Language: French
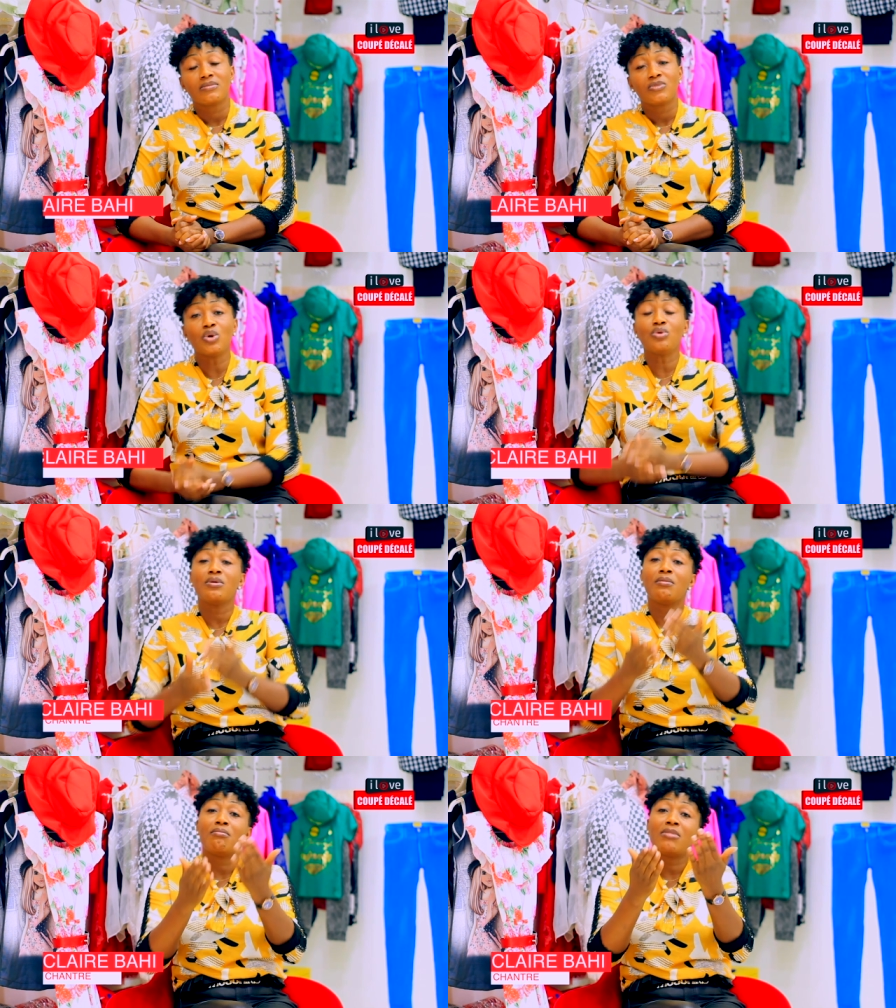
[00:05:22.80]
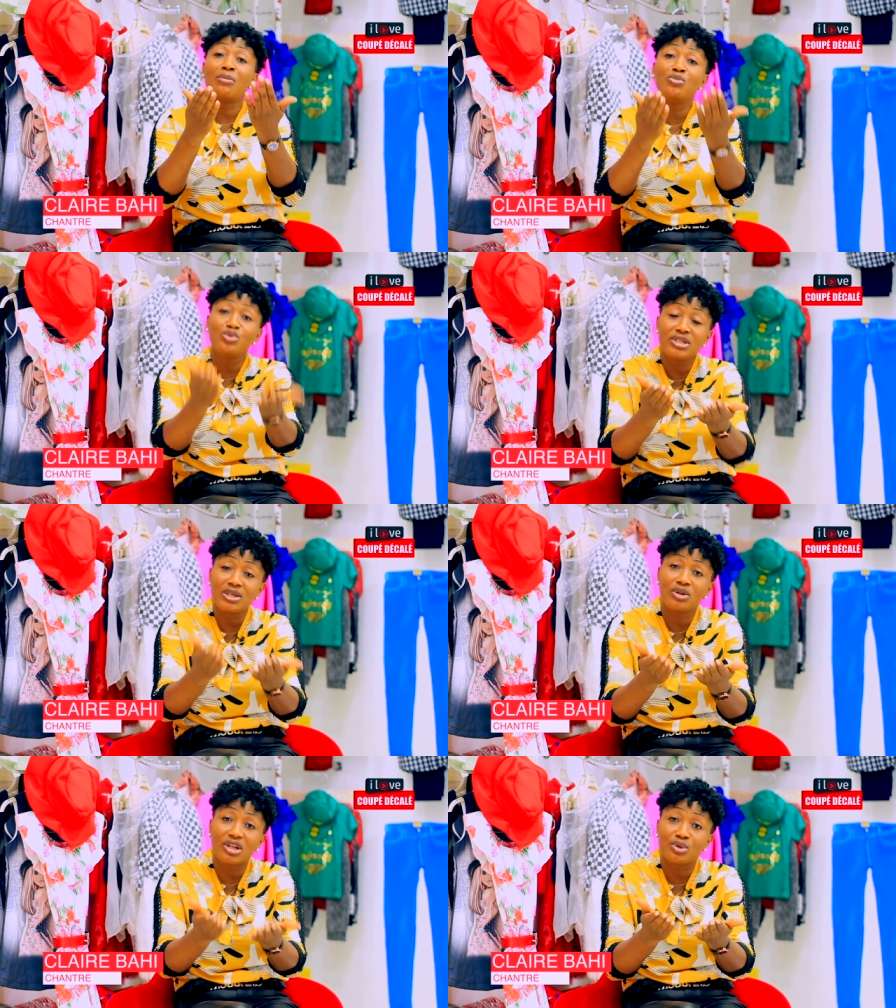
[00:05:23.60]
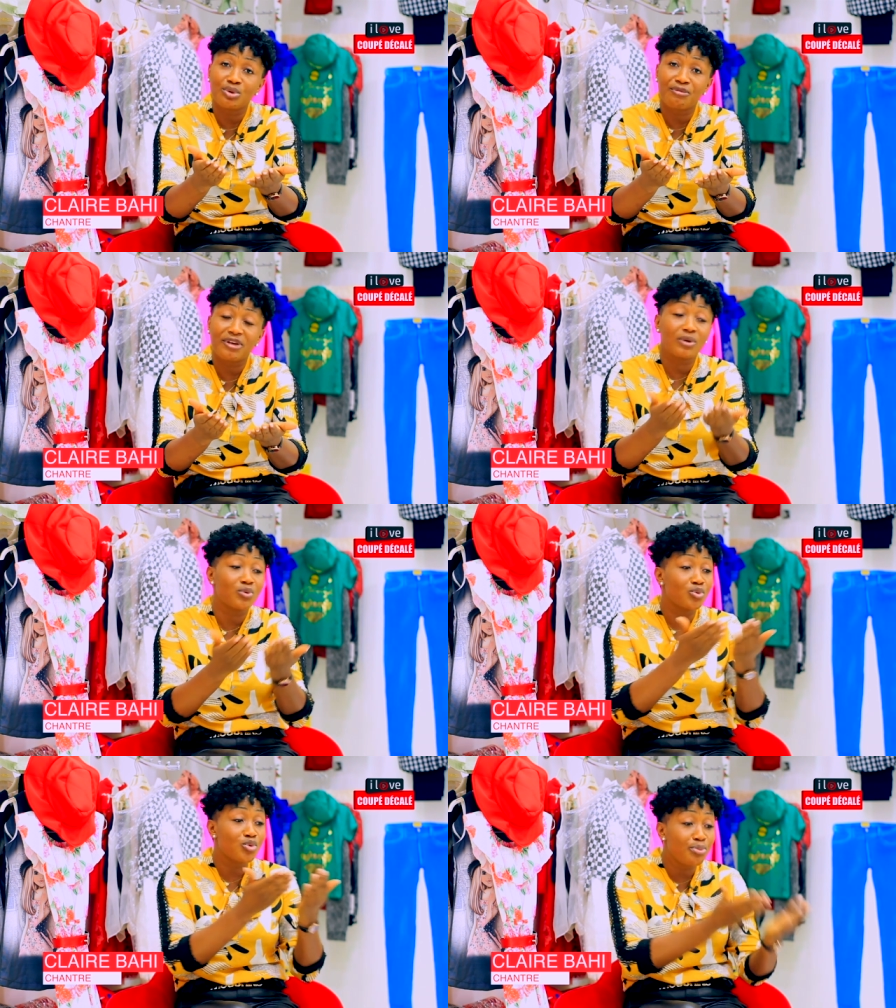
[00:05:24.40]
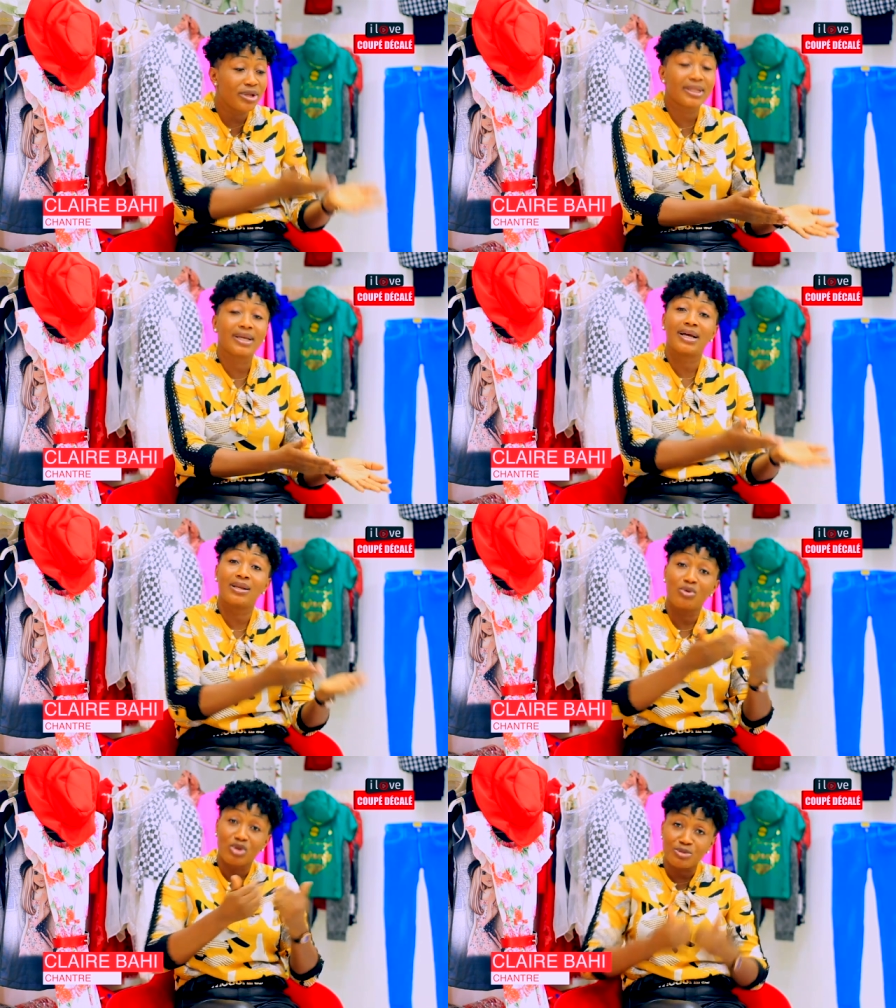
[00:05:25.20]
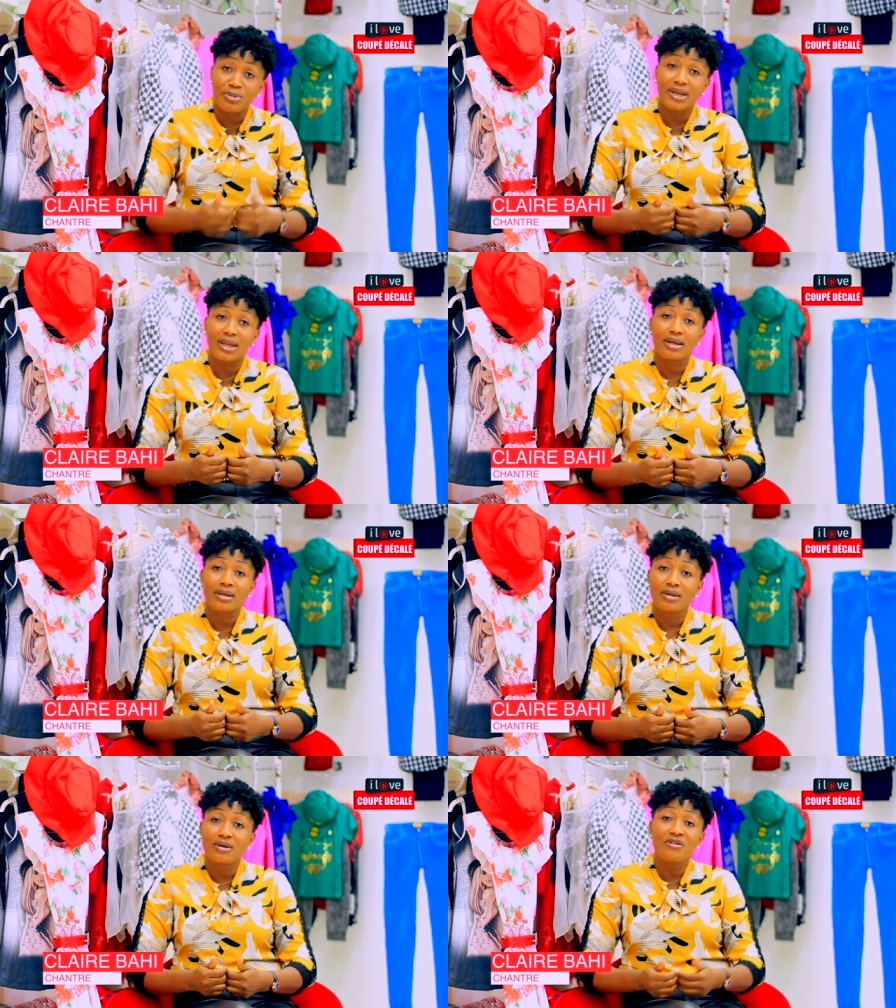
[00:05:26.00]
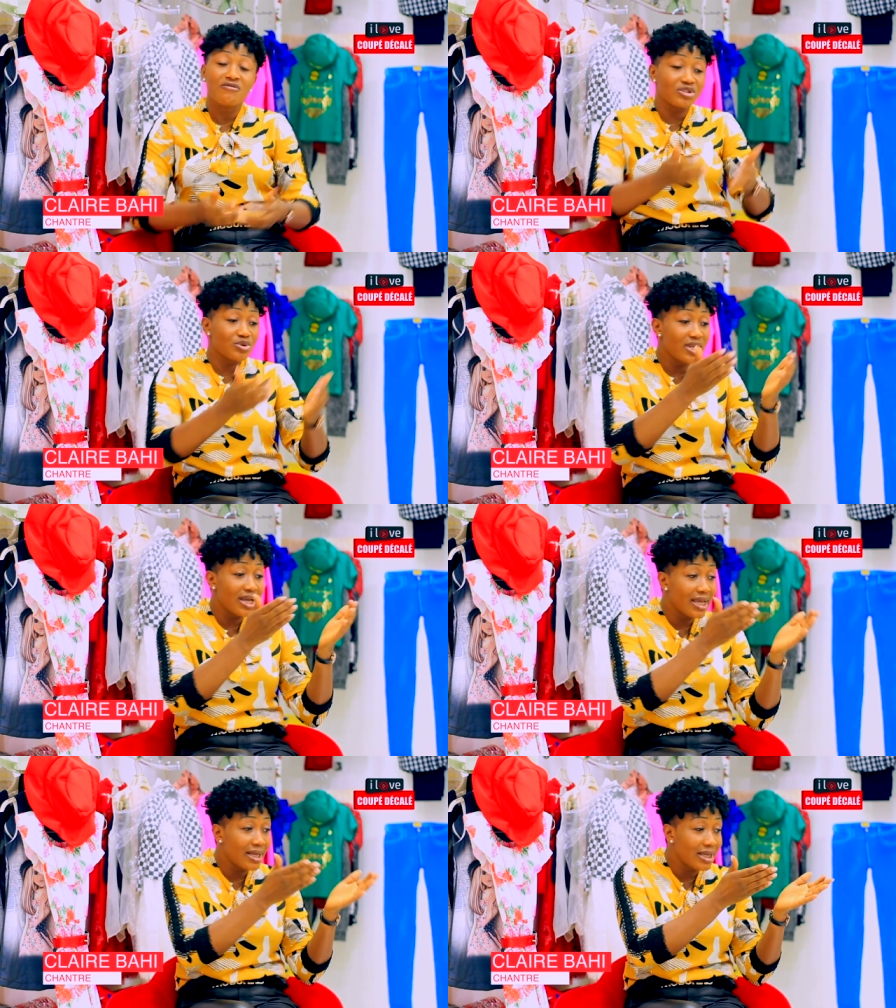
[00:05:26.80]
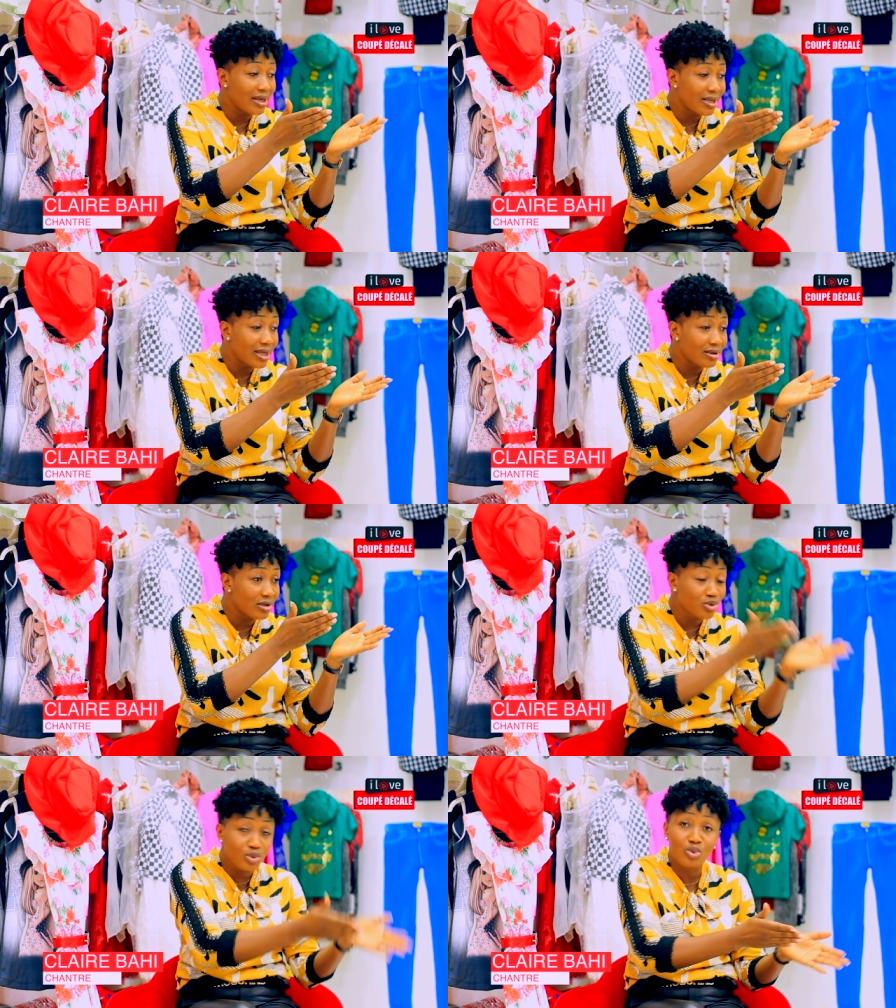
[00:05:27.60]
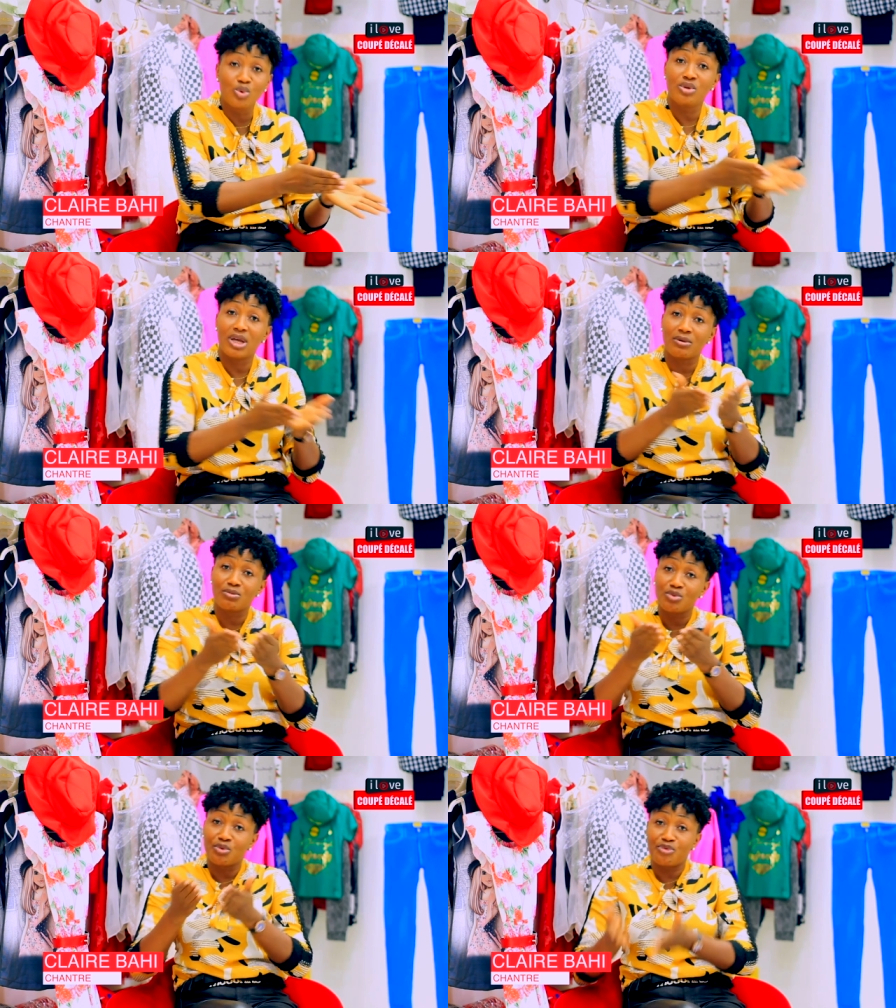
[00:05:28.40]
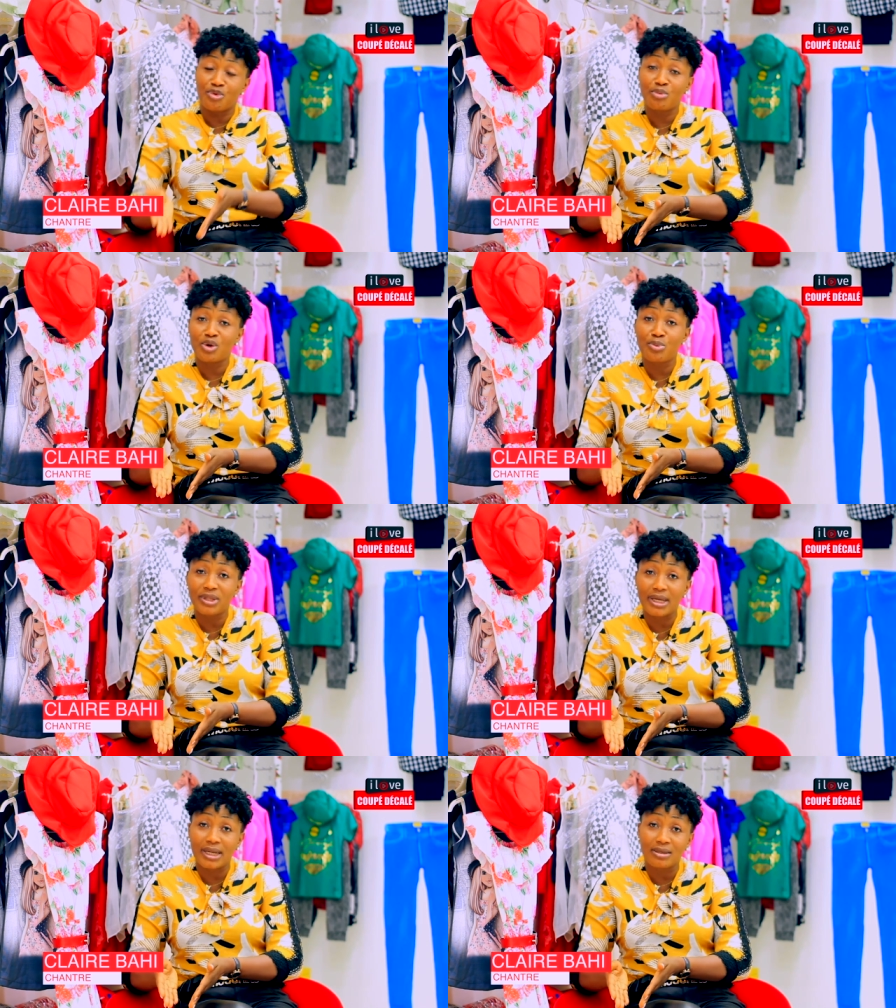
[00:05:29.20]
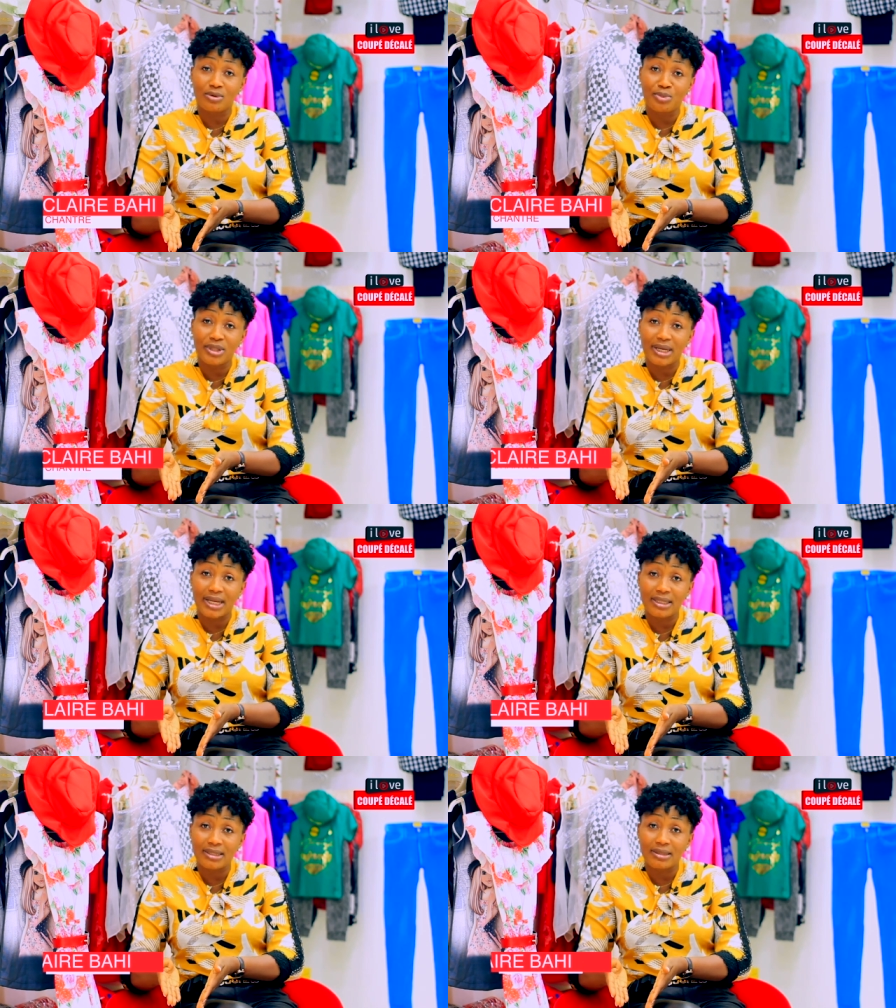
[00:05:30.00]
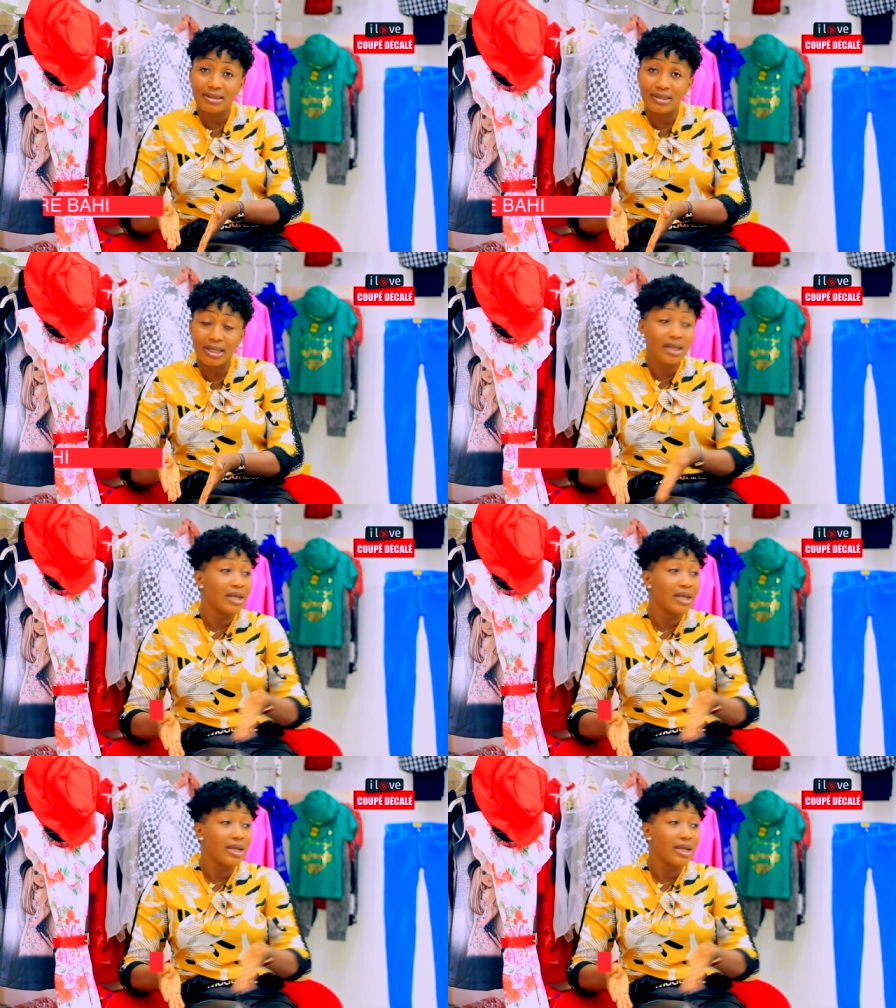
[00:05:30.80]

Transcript: Donc, ma musique qu'on entend de faire, couper, décaler gospel. De toute façon, il y a, y a, un zouglou, il y a, on peut même couper, décaler, dedans.